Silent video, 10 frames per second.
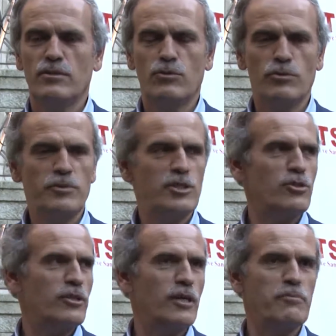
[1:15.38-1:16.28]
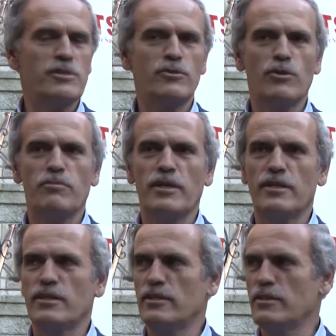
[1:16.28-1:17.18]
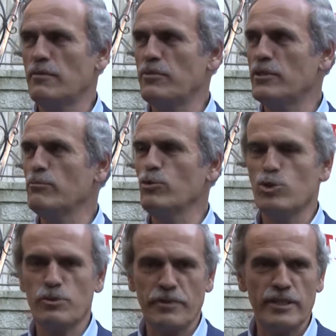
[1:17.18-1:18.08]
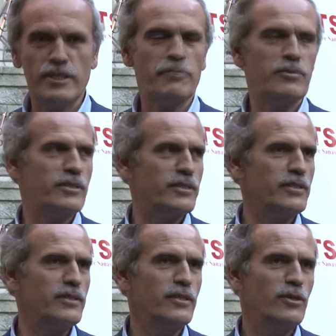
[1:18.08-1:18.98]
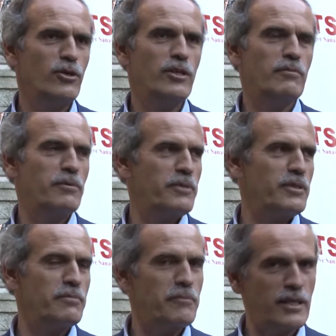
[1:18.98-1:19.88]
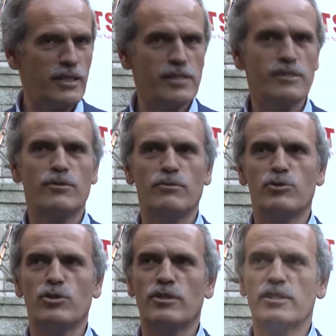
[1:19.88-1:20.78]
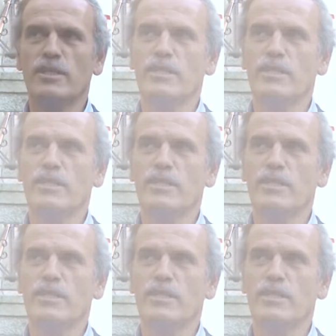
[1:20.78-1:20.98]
tüm iş dünyamızın toplantılarının yapıldığı, buluşmaların yapıldığı önemli bir merkez olmuş olacak.